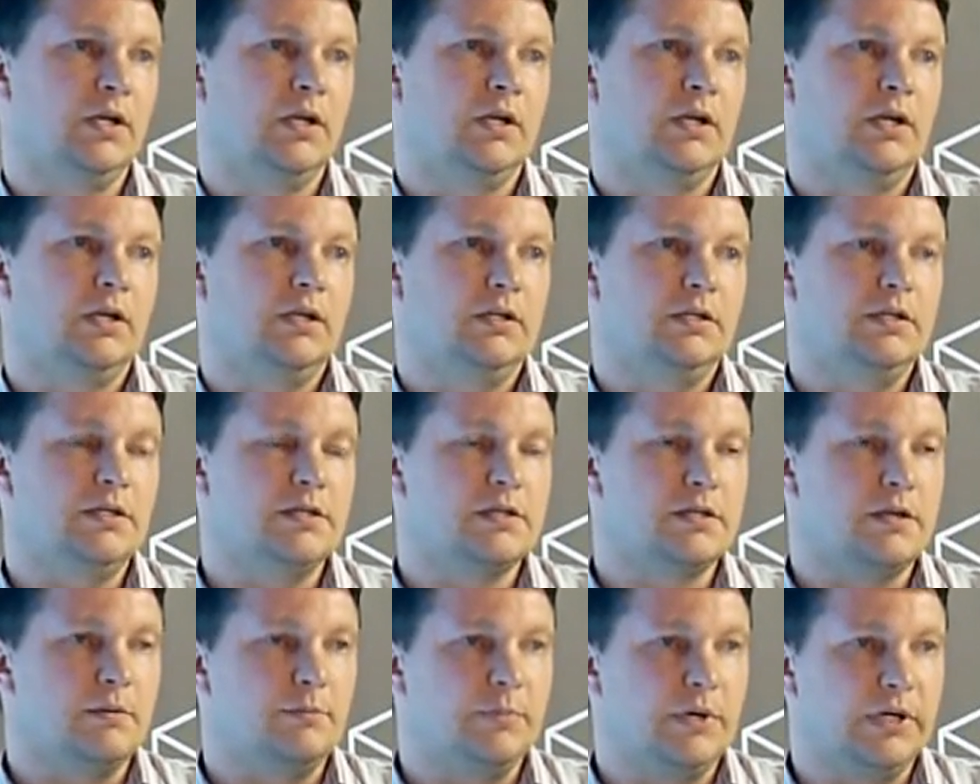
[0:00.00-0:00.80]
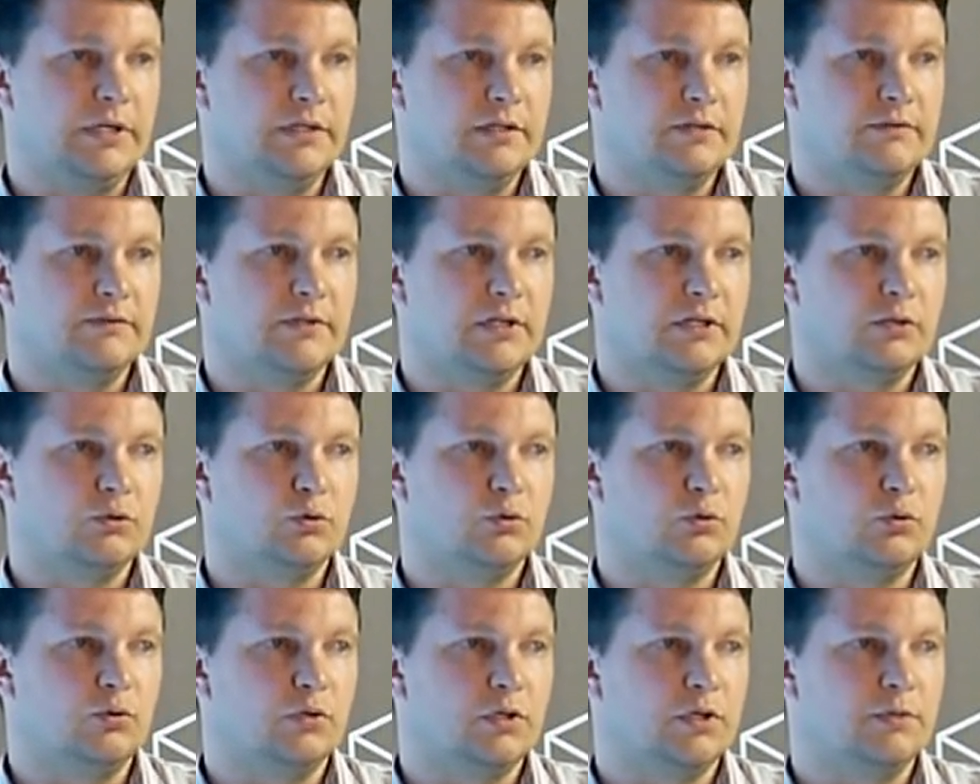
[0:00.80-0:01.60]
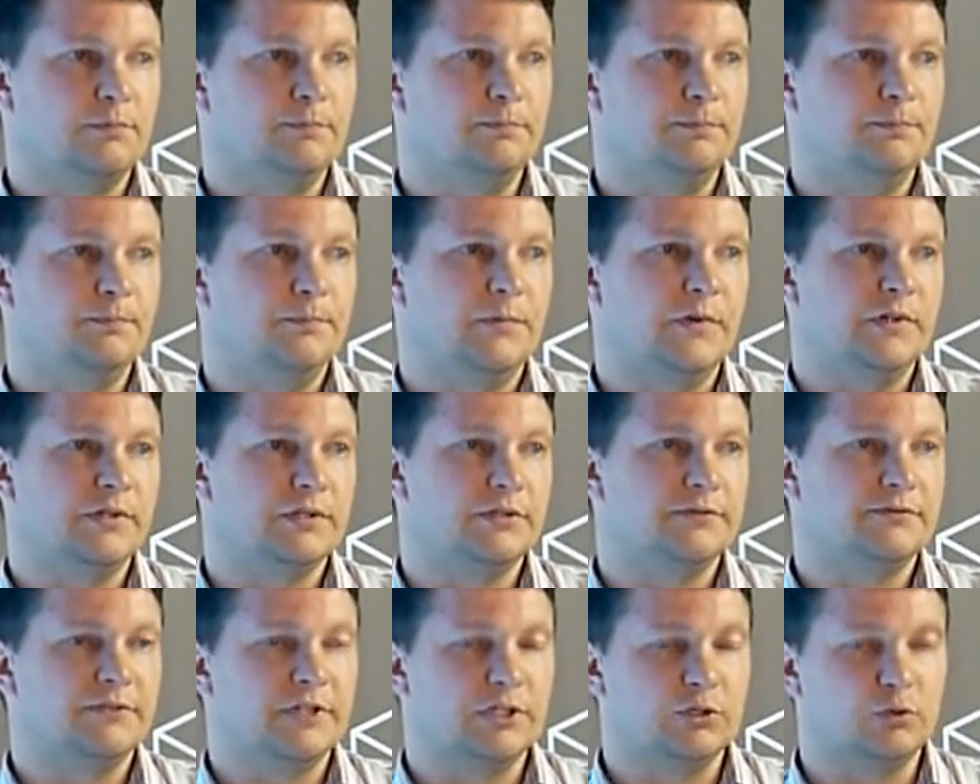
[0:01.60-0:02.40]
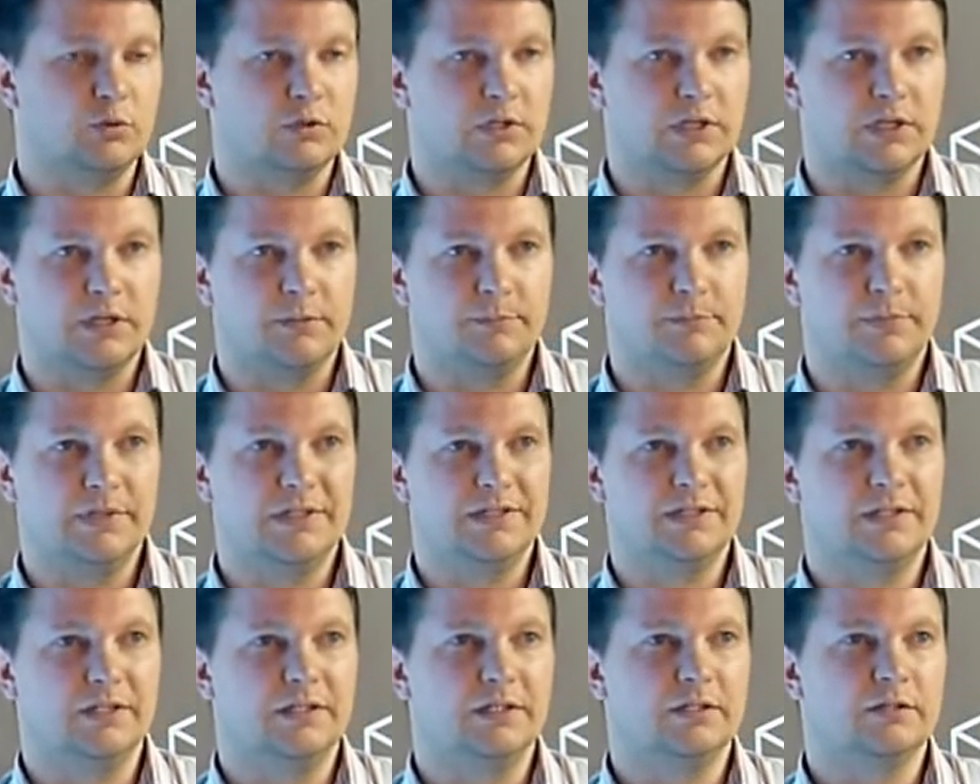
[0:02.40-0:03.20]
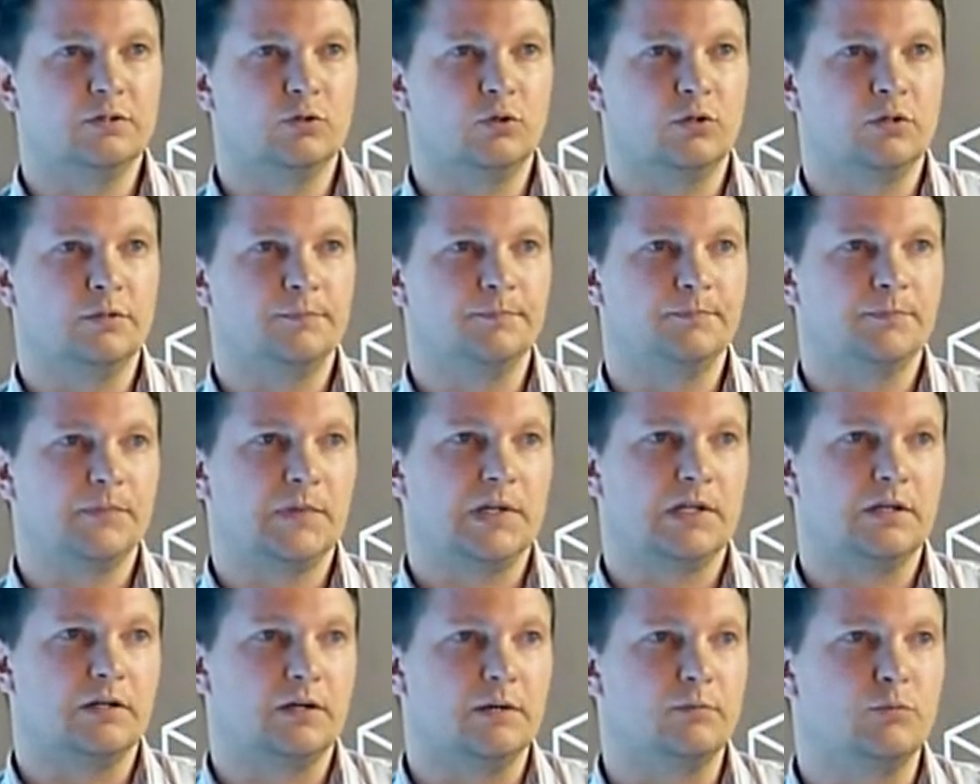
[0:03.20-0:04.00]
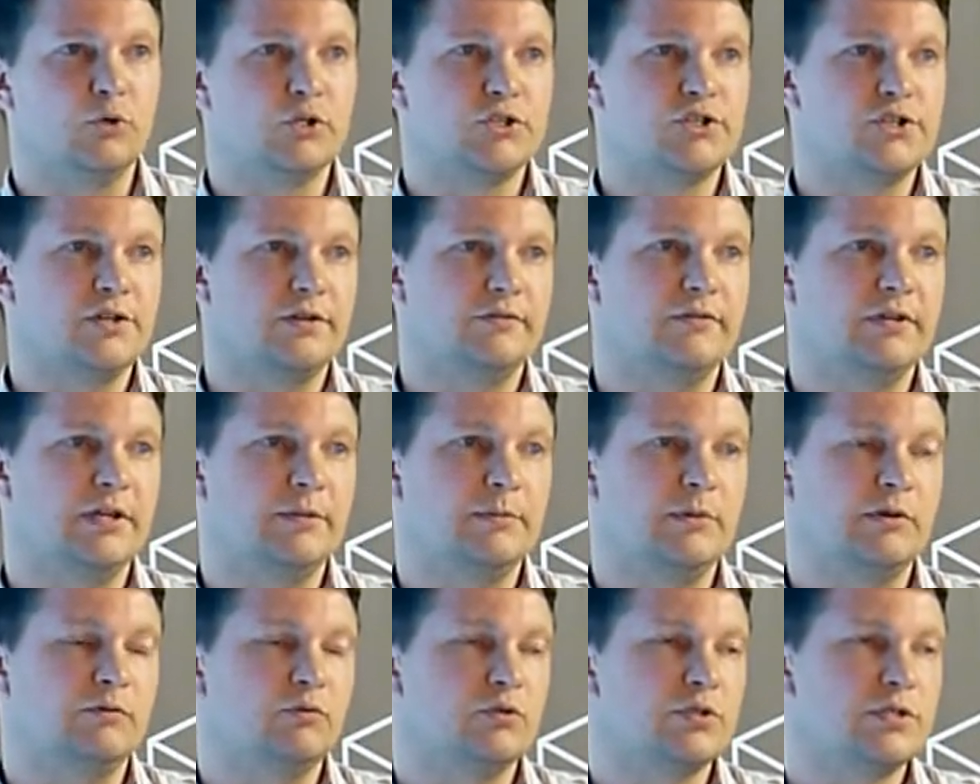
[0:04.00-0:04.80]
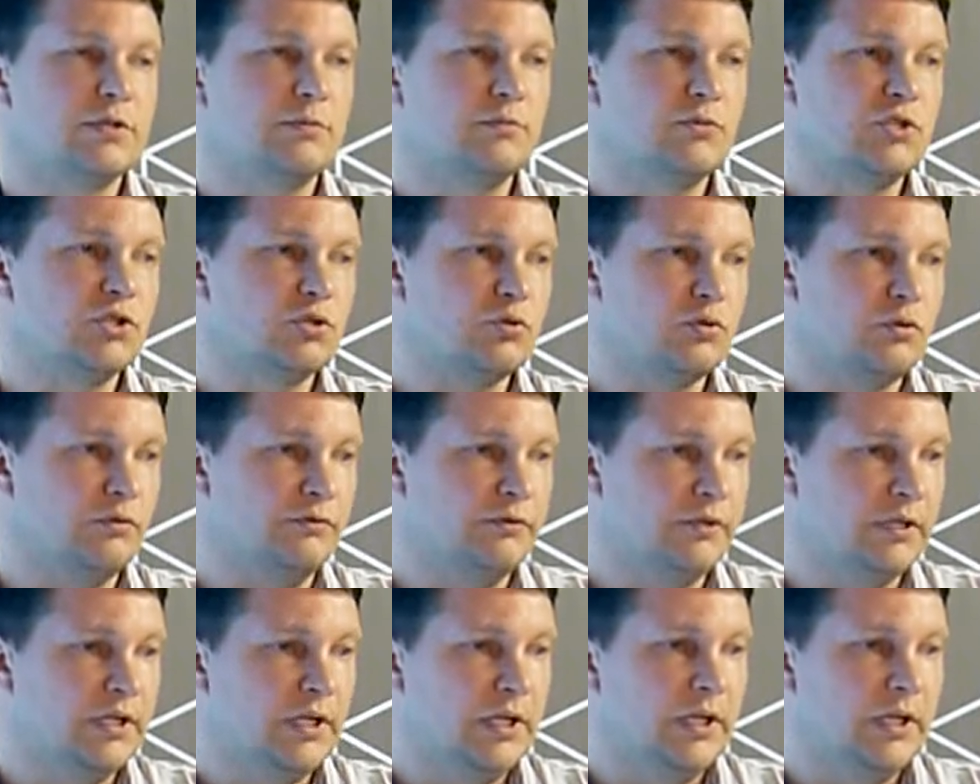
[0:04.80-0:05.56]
Есть компании, в, котором, э, в которых определено рабочее время 8 часов,